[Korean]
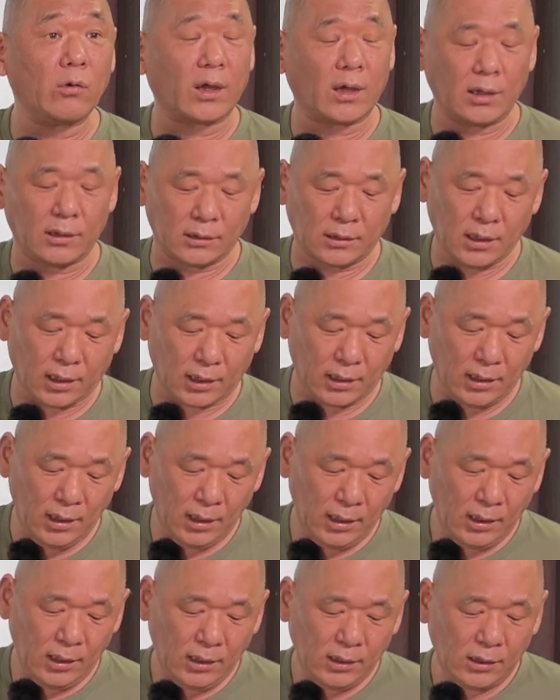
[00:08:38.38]
얘기하는데
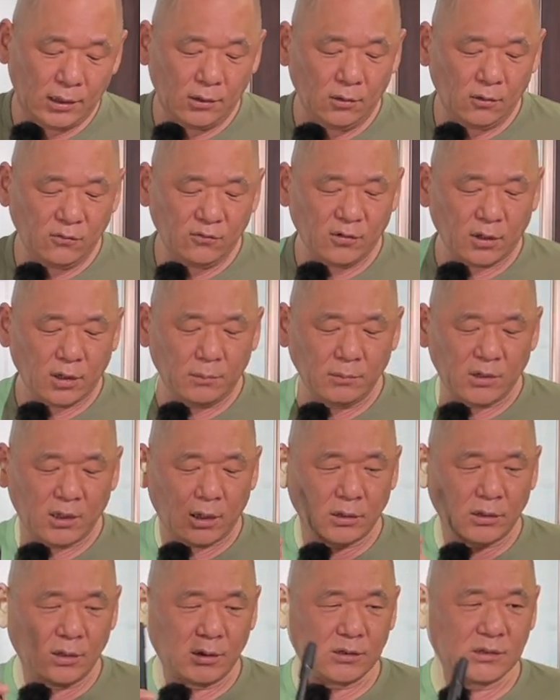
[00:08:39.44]
이런
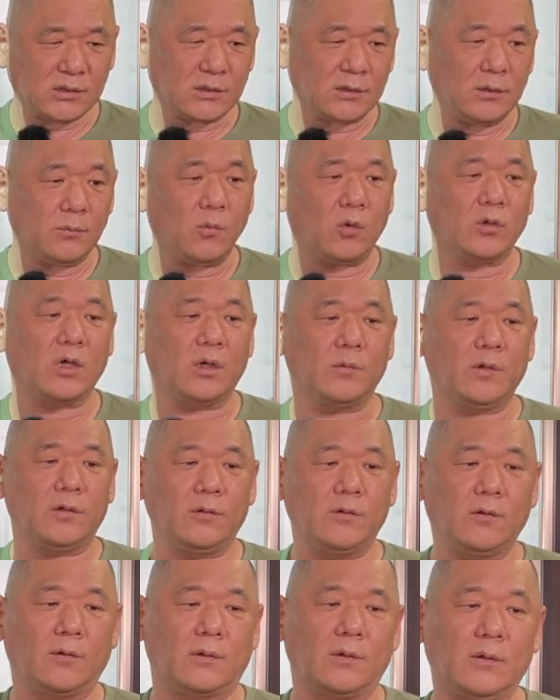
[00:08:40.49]
사람들의 특징은
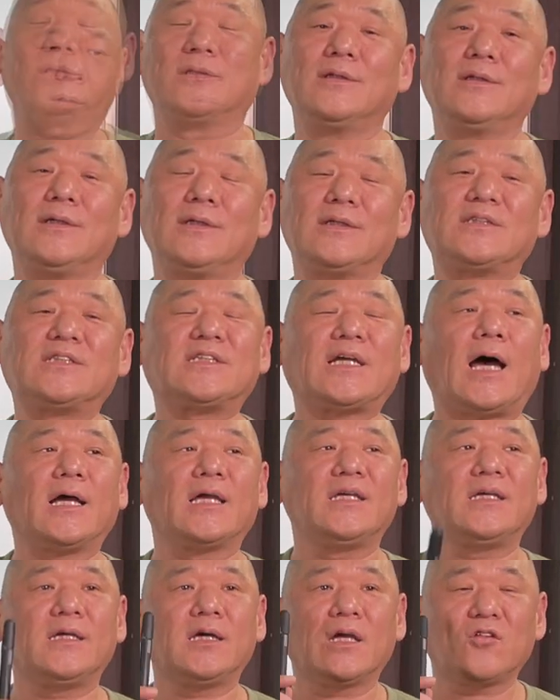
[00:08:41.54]
뭐냐면요.
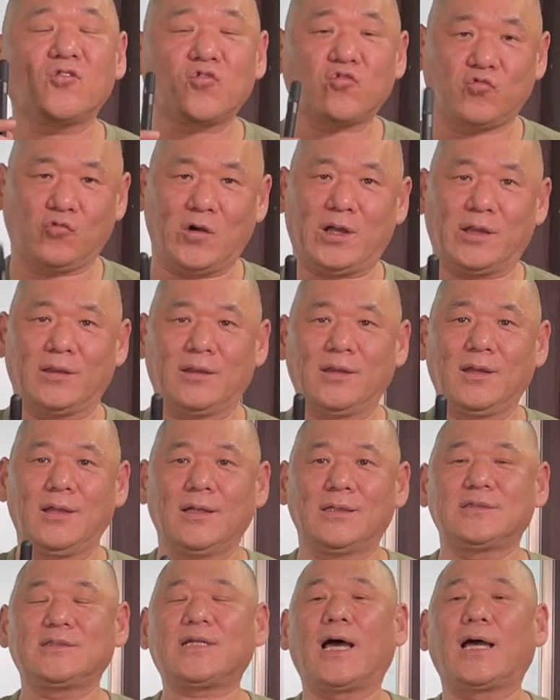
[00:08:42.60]
자기의 주관,
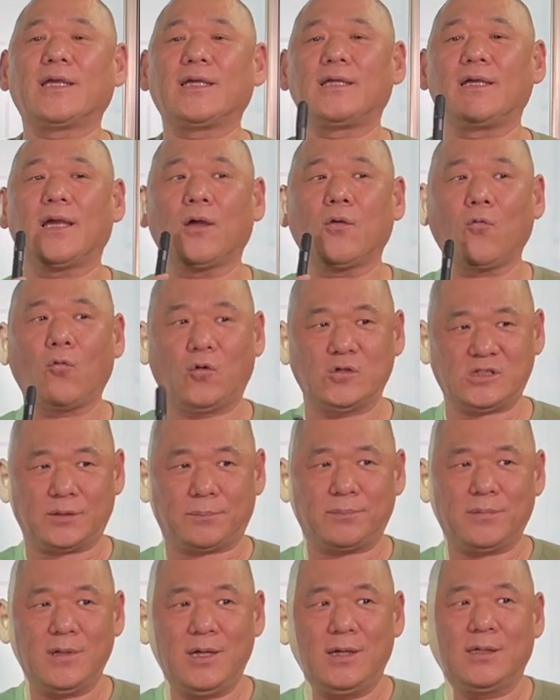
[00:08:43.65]
자기의 고집,
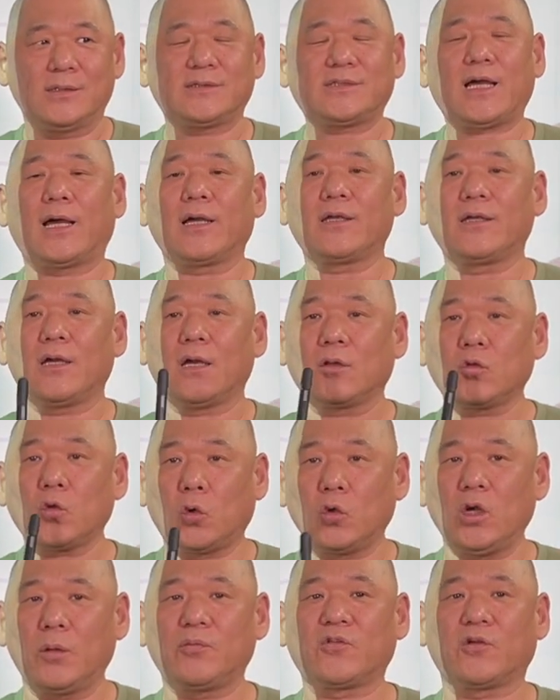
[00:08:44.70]
자기의
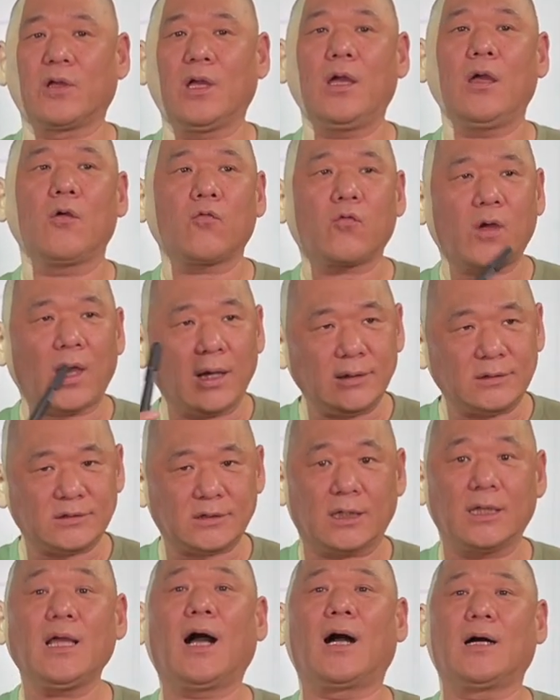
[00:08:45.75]
독립성이
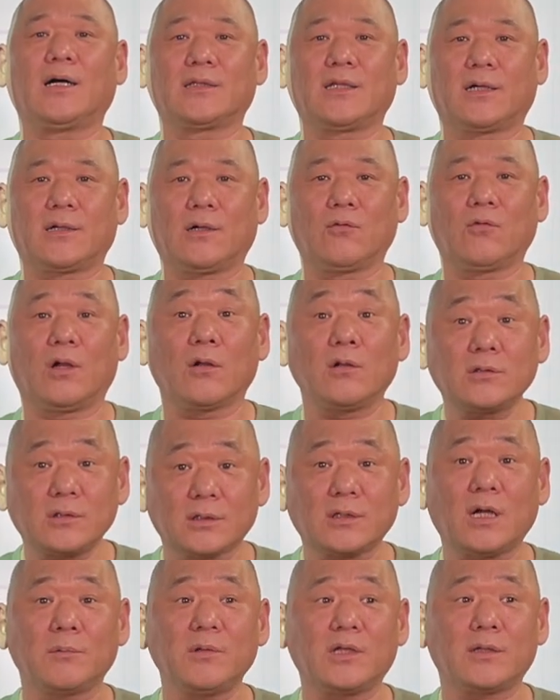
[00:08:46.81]
굉장히 강하다라고 한 걸
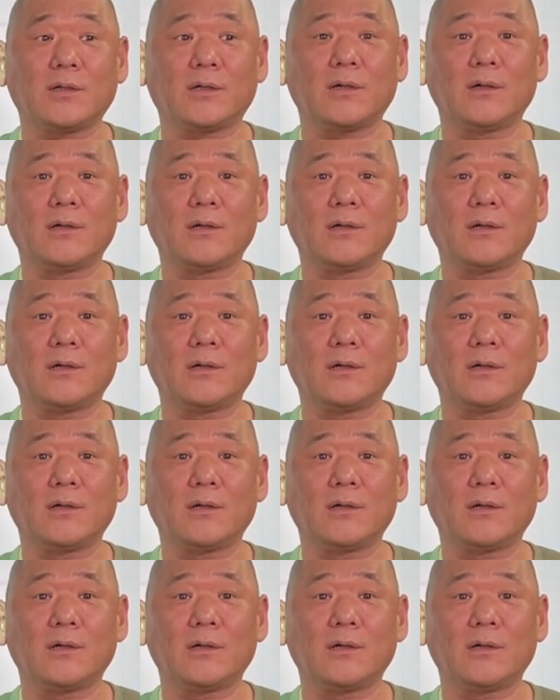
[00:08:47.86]
뜻합니다.